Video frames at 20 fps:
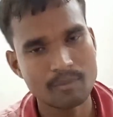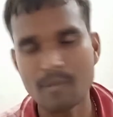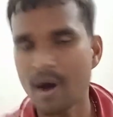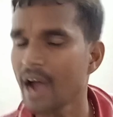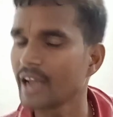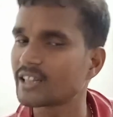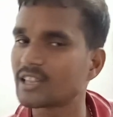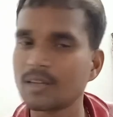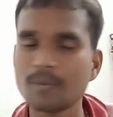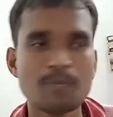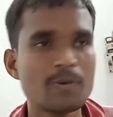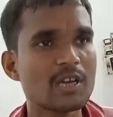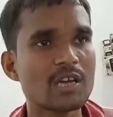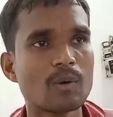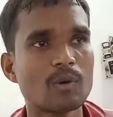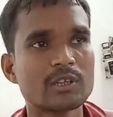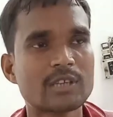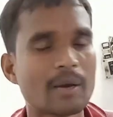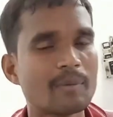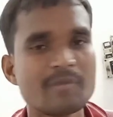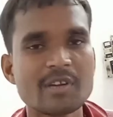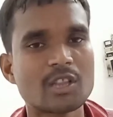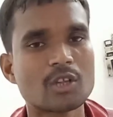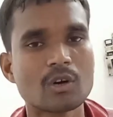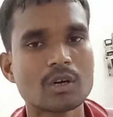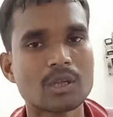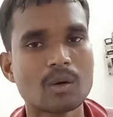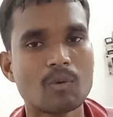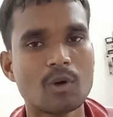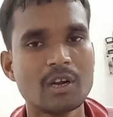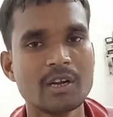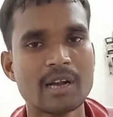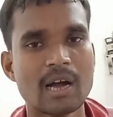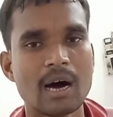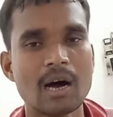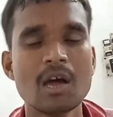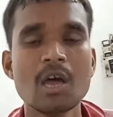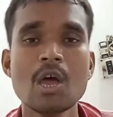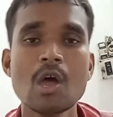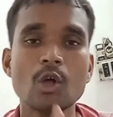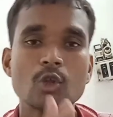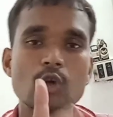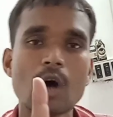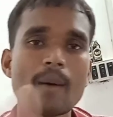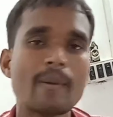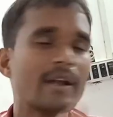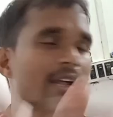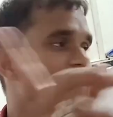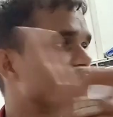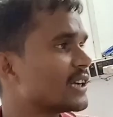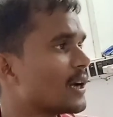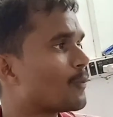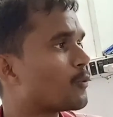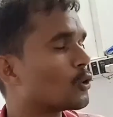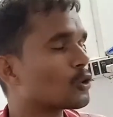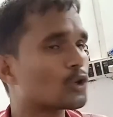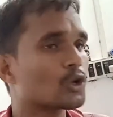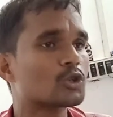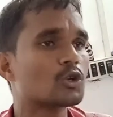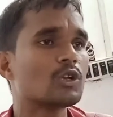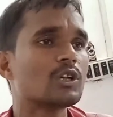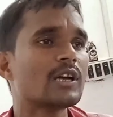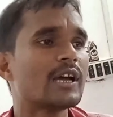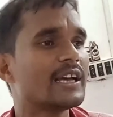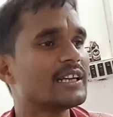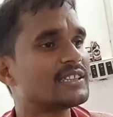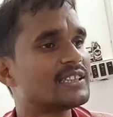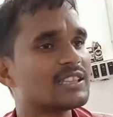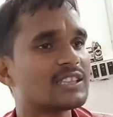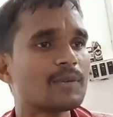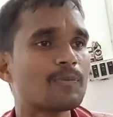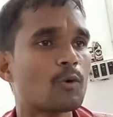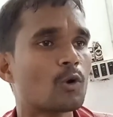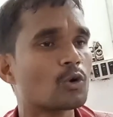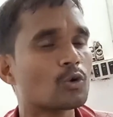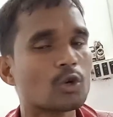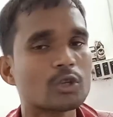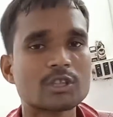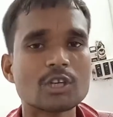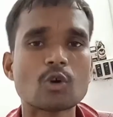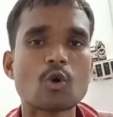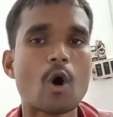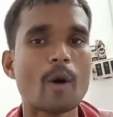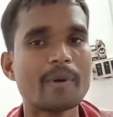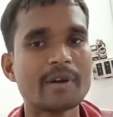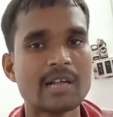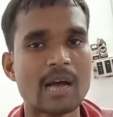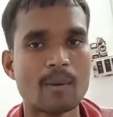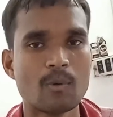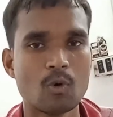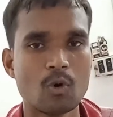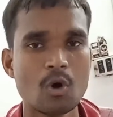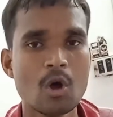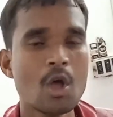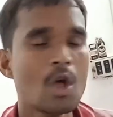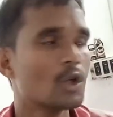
মায়ের দিব্যিকে বলছে আমি মিথ্যে কথা বলি না তো আমার এদিকে ফোন করছিল যে এইচিসি ফোন করছে কবে যাব